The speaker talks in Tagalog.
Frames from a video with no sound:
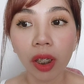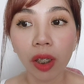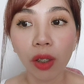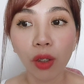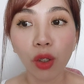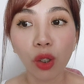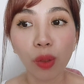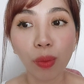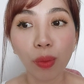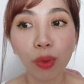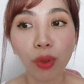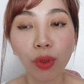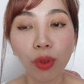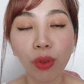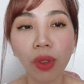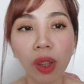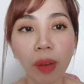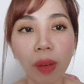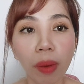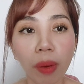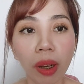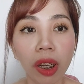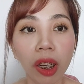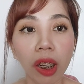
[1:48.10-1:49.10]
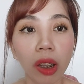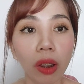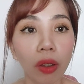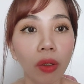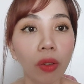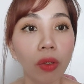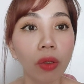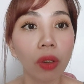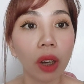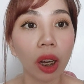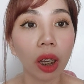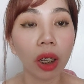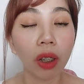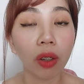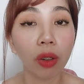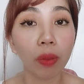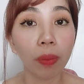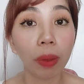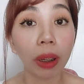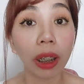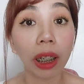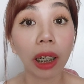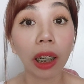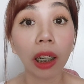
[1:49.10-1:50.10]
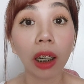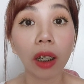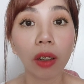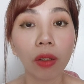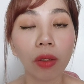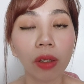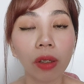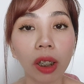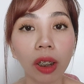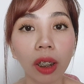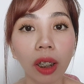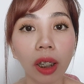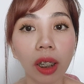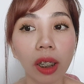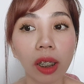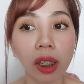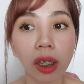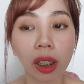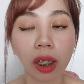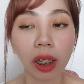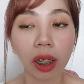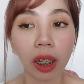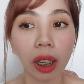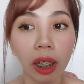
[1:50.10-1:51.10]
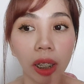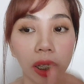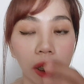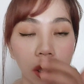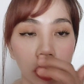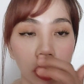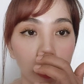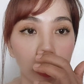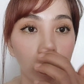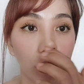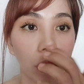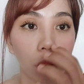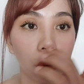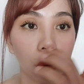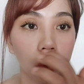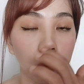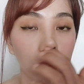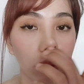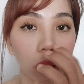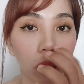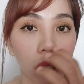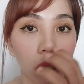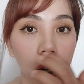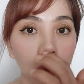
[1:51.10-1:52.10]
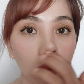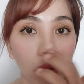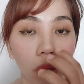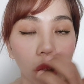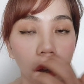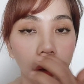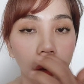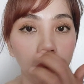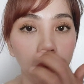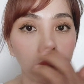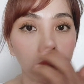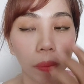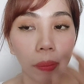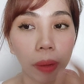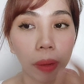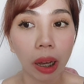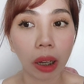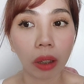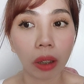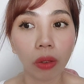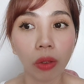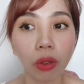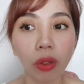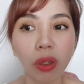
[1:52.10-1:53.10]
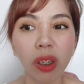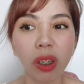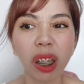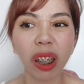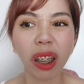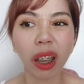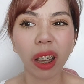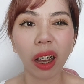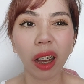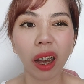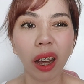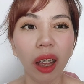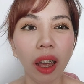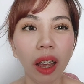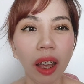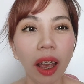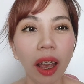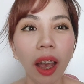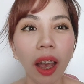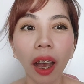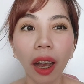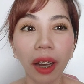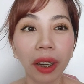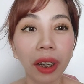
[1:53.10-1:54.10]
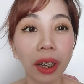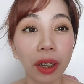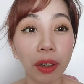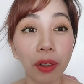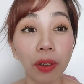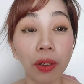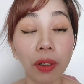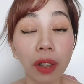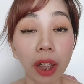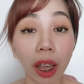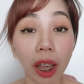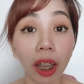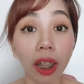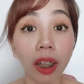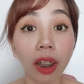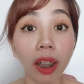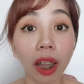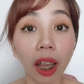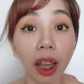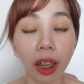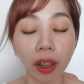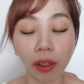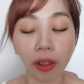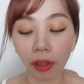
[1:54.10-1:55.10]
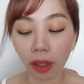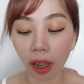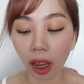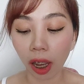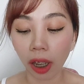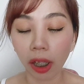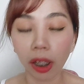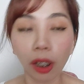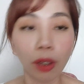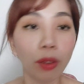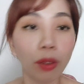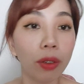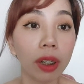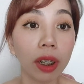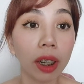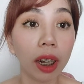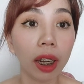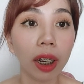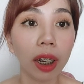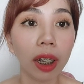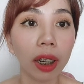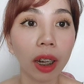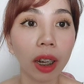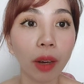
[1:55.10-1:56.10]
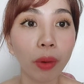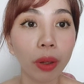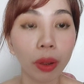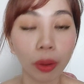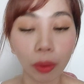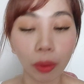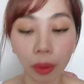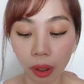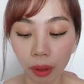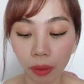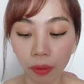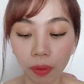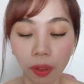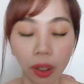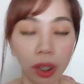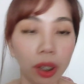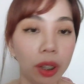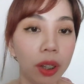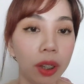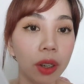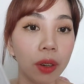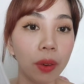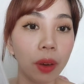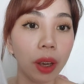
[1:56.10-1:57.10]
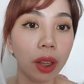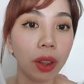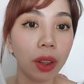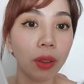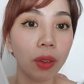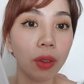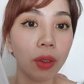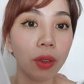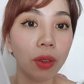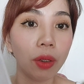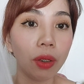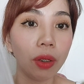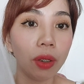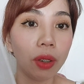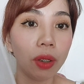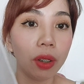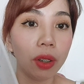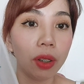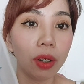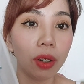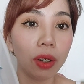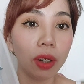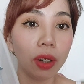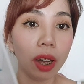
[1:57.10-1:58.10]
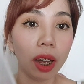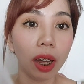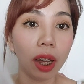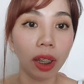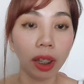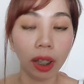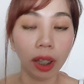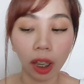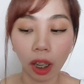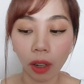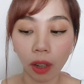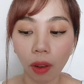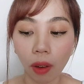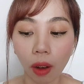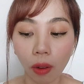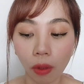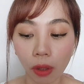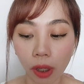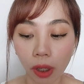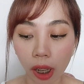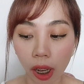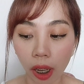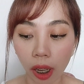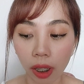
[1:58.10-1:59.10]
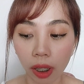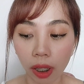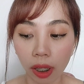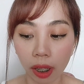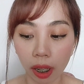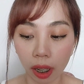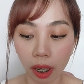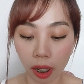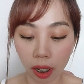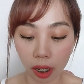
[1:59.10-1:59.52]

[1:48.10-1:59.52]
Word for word: sumunod naman itong ano, pagkakaroon natin ng sakit, siguro masyado tayong napagod. Kaya, ganun. And, ayun nga, hindi ko na nga nagawan to ng video. Ito, ang ginawa ko sa kanya